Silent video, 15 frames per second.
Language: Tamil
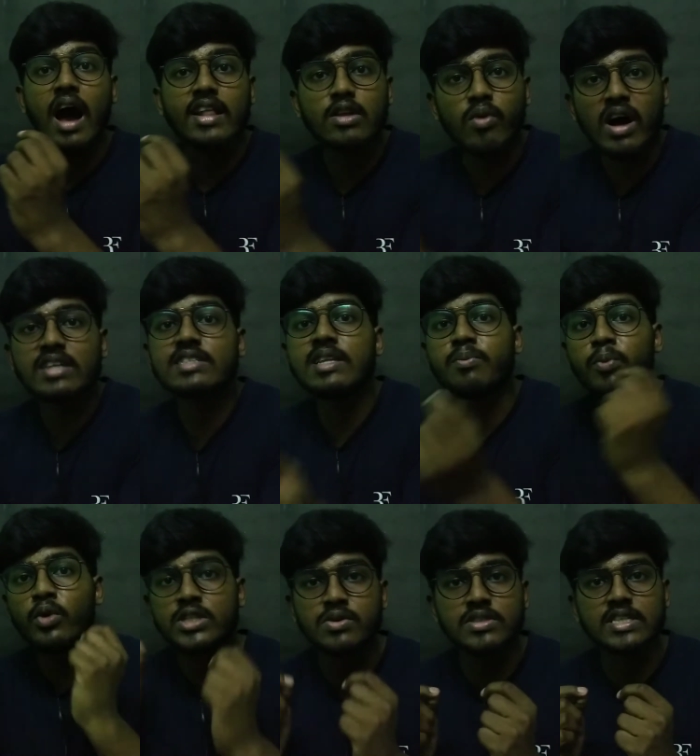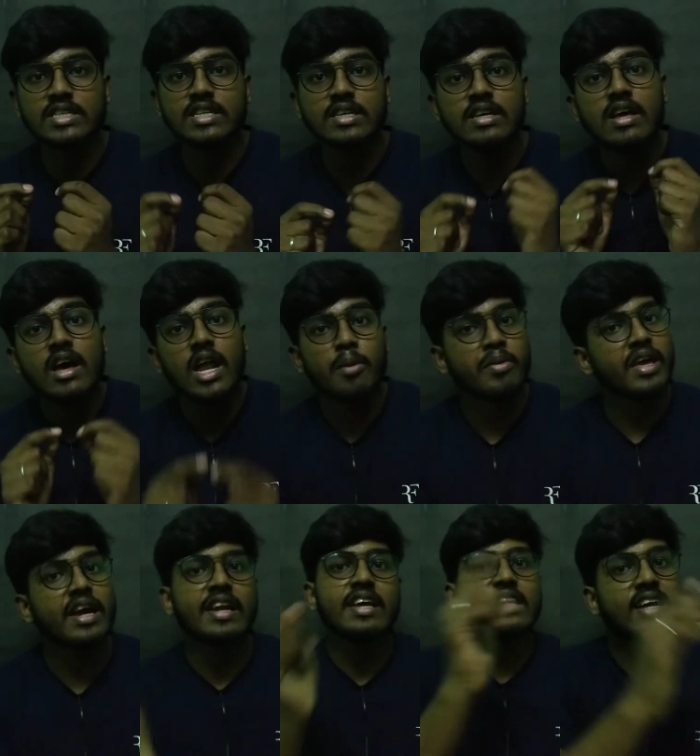அந்த வாசனை புரிஞ்சு வச்சுக்கிட்டு நம்ம
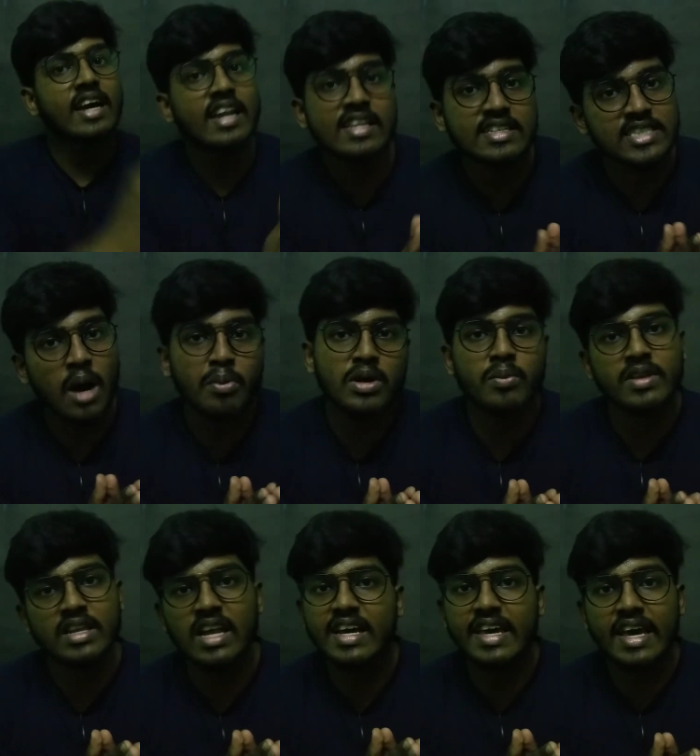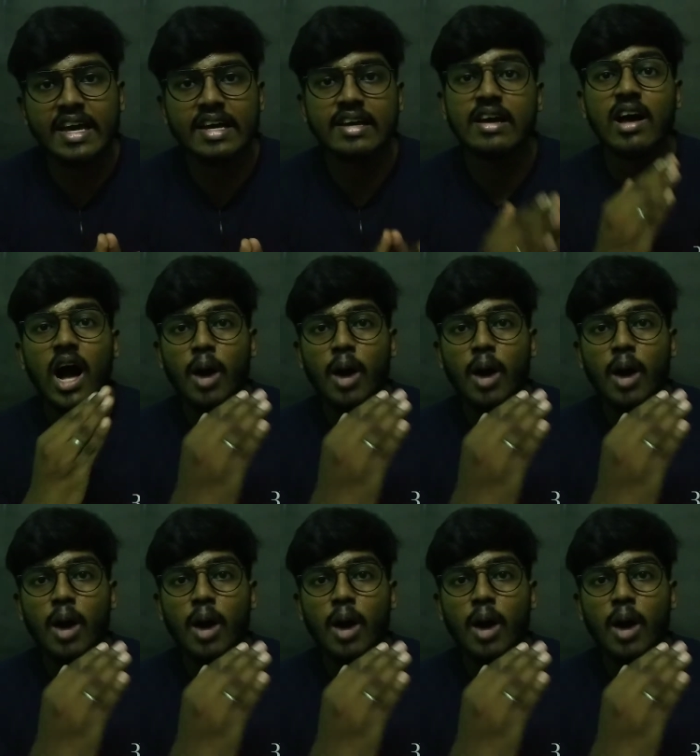ஏற்கனவே அந்த கல்யாணத்தை சாப்பிட்டு பார்த்தீங்கன்னா கேக்கு